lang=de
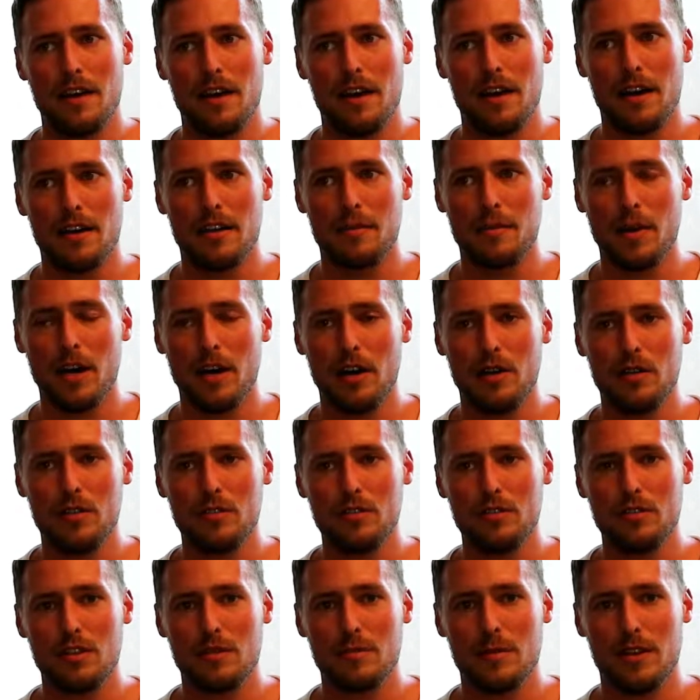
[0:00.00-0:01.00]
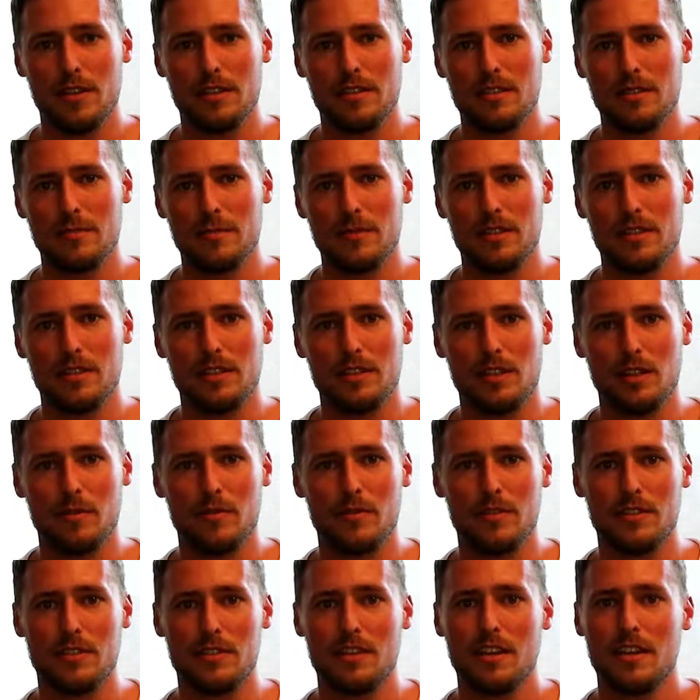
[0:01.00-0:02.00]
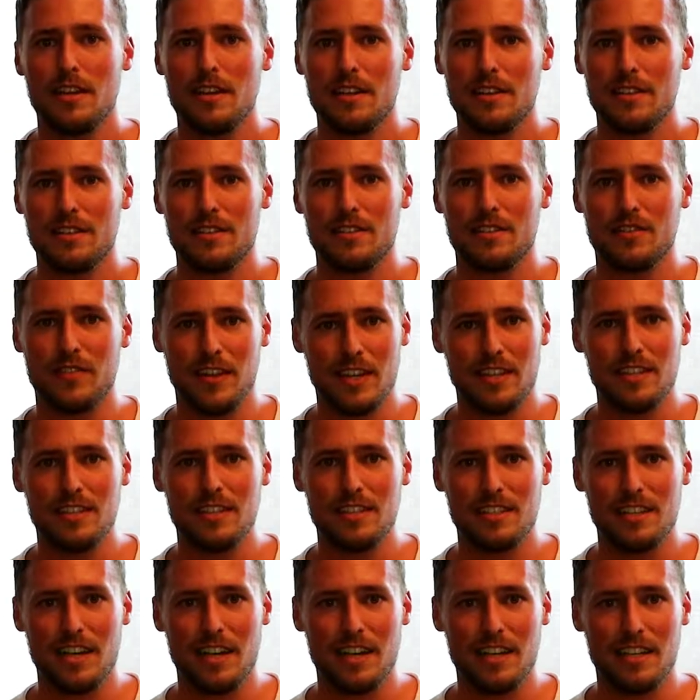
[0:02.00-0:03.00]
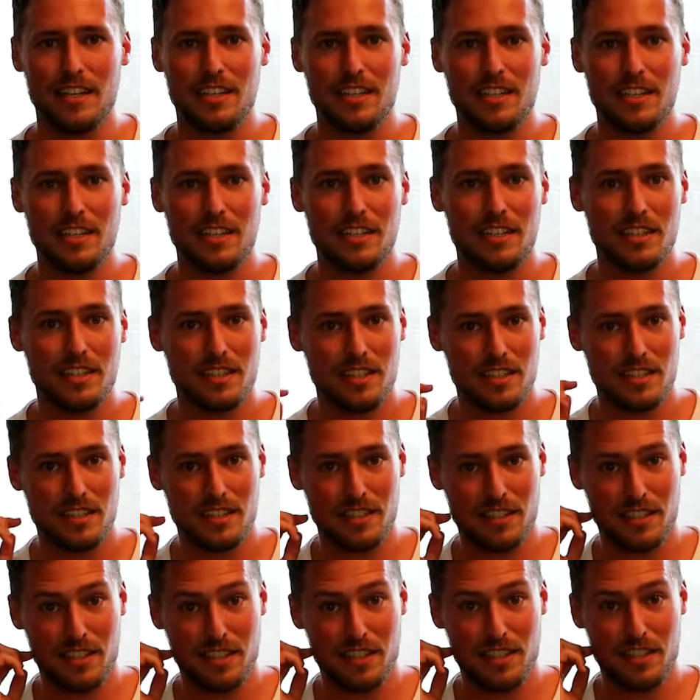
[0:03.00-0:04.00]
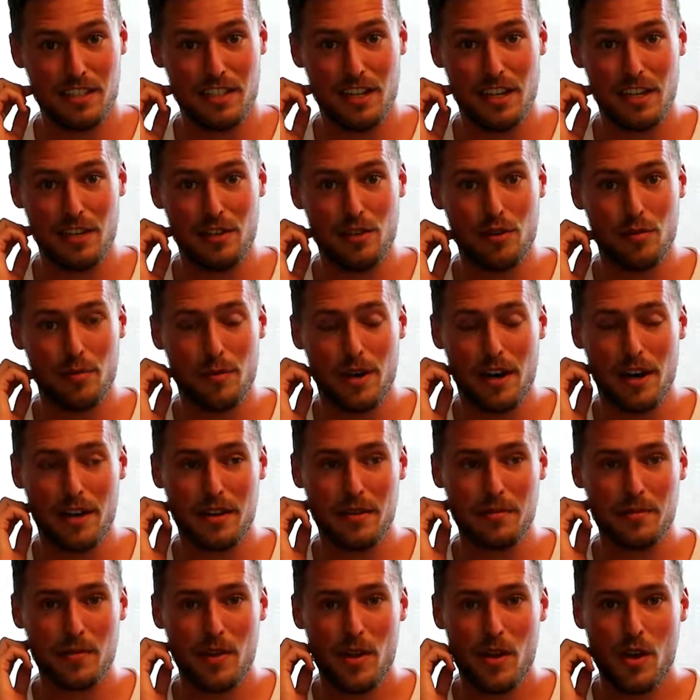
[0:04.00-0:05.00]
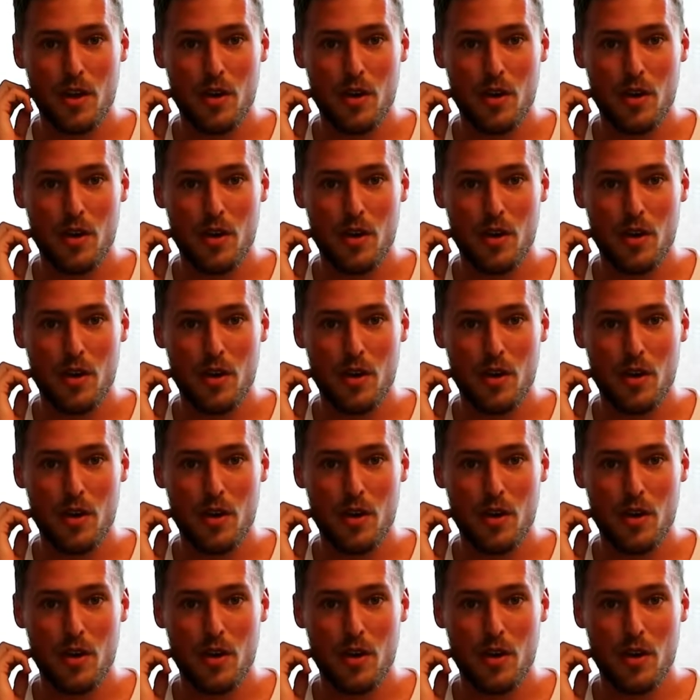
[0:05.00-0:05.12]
einem Haus gemeinsam mit, ich glaube, wir sind 20 andere digitale Nomaden.